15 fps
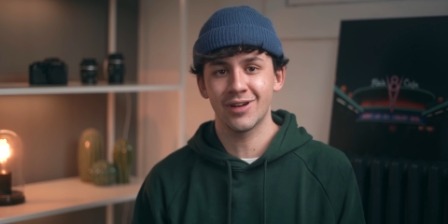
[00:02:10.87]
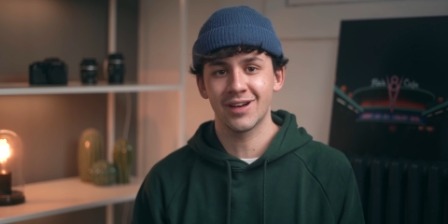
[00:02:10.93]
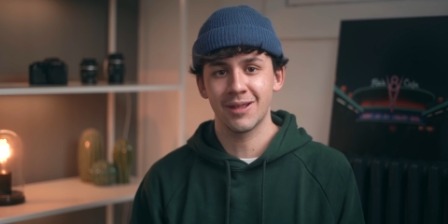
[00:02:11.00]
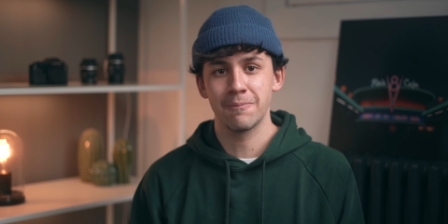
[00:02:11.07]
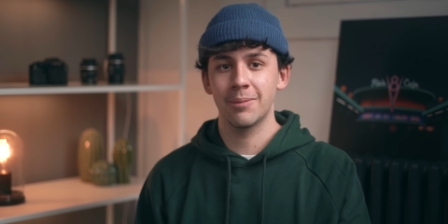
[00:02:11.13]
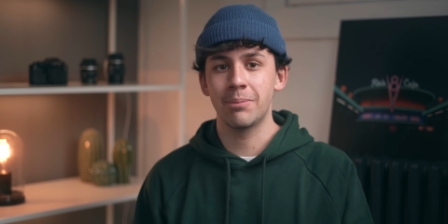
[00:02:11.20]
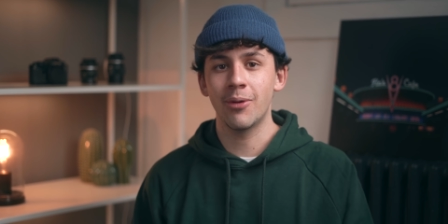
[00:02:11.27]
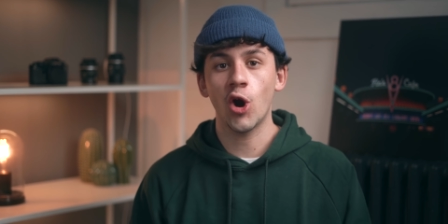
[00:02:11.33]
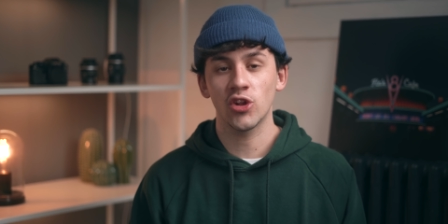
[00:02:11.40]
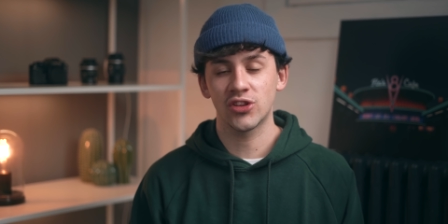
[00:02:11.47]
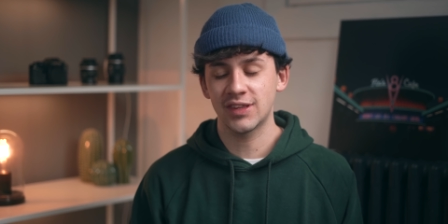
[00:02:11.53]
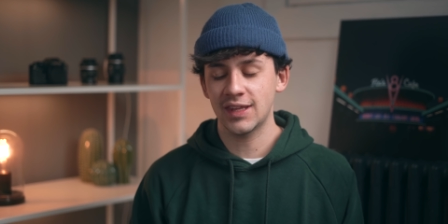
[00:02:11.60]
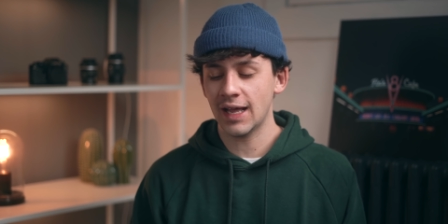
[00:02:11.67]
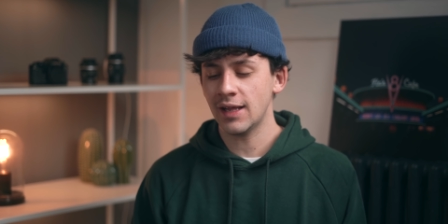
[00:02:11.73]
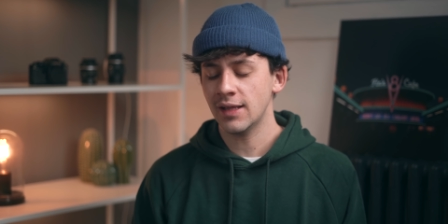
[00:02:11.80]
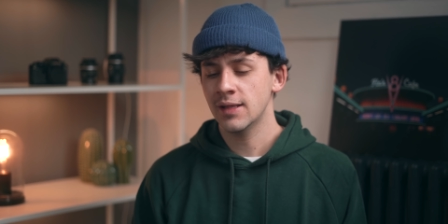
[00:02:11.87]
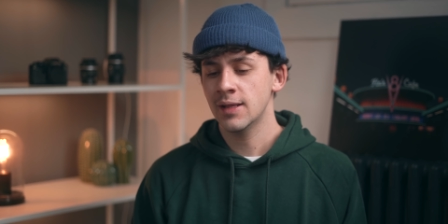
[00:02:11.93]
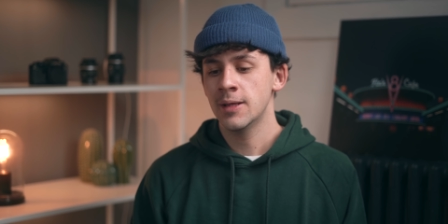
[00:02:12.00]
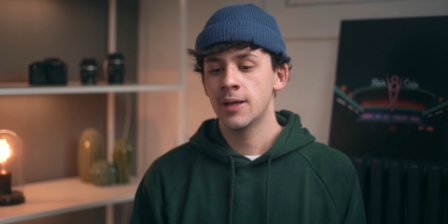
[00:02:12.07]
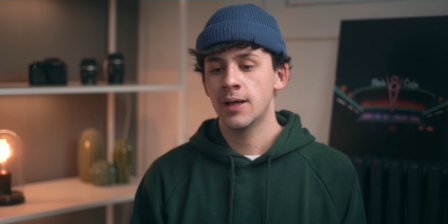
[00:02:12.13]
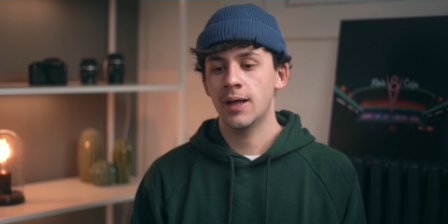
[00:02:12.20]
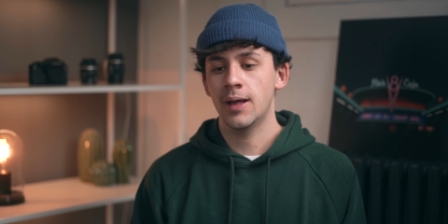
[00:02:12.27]
qualche
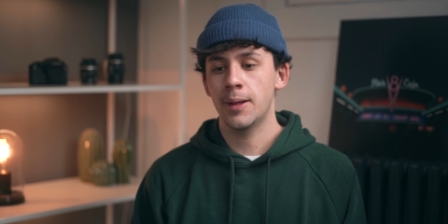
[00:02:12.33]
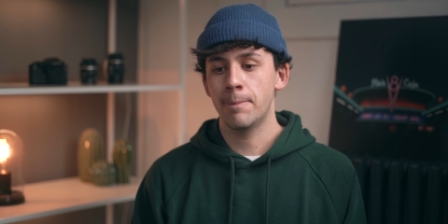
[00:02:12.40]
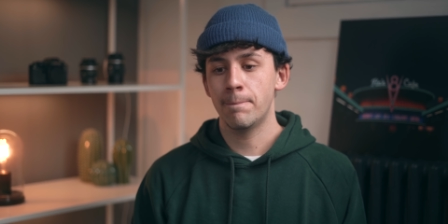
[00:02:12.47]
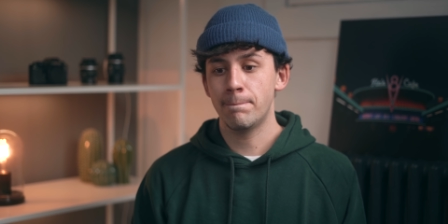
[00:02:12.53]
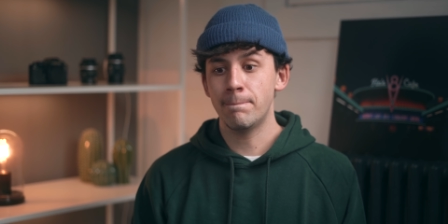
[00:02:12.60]
botta Ehm,